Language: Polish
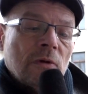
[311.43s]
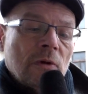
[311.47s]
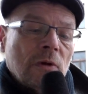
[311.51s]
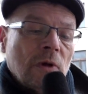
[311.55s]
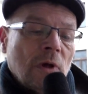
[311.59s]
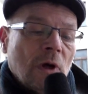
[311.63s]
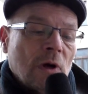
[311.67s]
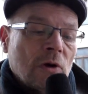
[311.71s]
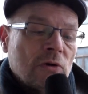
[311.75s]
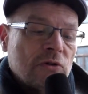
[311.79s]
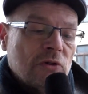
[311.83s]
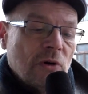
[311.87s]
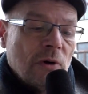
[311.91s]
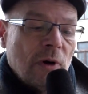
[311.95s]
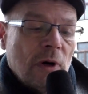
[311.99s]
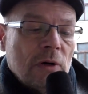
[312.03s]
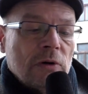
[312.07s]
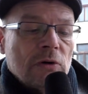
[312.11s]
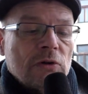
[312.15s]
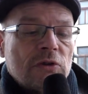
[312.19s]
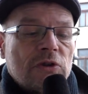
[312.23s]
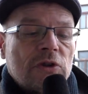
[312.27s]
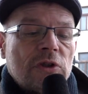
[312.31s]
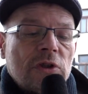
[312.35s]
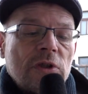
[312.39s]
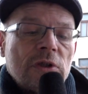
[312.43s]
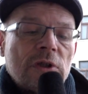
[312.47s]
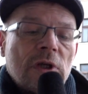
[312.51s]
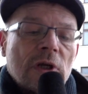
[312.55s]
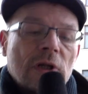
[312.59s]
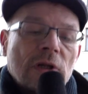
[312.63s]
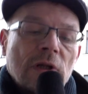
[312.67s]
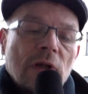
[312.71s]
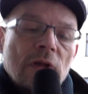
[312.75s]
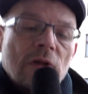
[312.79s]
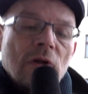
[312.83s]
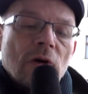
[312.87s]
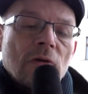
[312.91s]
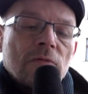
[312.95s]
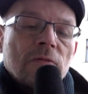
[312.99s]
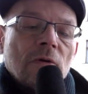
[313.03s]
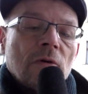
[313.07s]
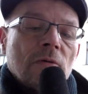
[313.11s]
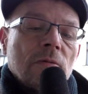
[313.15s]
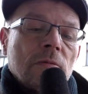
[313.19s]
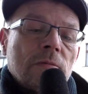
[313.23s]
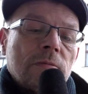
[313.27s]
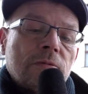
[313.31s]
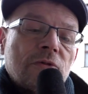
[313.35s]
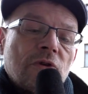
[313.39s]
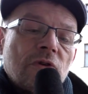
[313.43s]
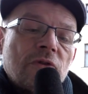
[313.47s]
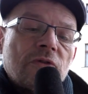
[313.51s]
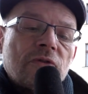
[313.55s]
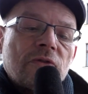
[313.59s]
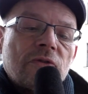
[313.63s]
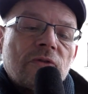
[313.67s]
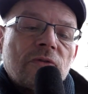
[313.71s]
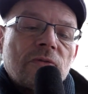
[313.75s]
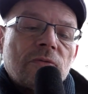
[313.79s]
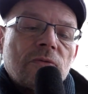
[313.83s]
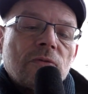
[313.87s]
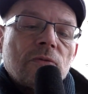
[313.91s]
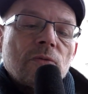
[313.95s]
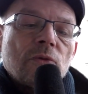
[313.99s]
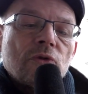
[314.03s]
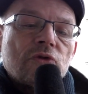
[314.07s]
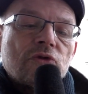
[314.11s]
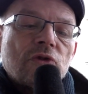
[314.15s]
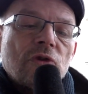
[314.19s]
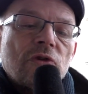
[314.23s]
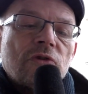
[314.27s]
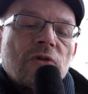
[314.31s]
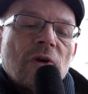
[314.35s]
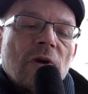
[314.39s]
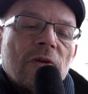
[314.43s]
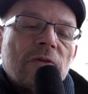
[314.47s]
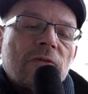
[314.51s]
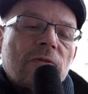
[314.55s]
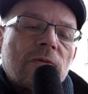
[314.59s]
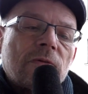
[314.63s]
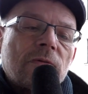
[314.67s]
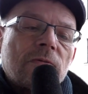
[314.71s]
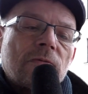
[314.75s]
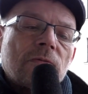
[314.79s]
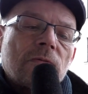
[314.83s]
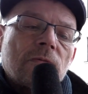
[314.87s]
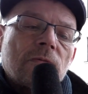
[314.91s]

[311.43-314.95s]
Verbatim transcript: jego działalność internetową przez dłuższy czas.